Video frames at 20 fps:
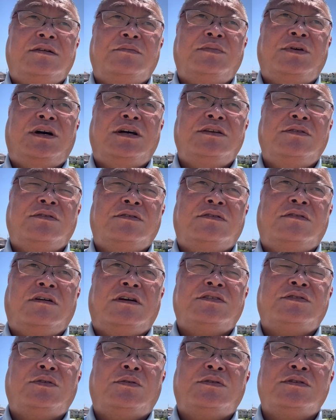場合によって
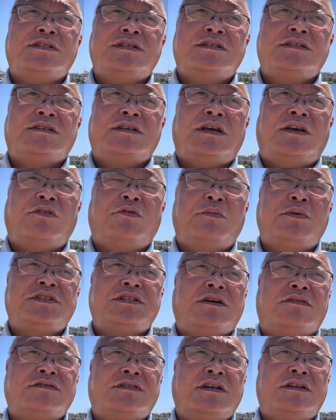は人の人生をめ
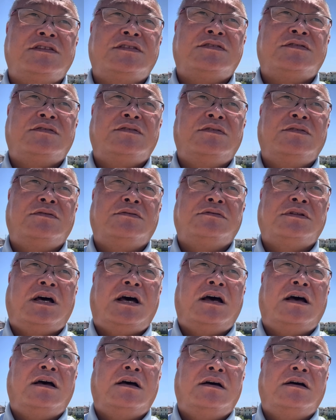ちゃくちゃにするよう
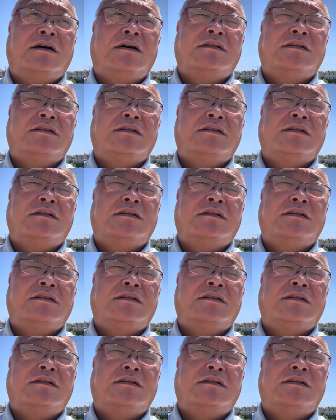な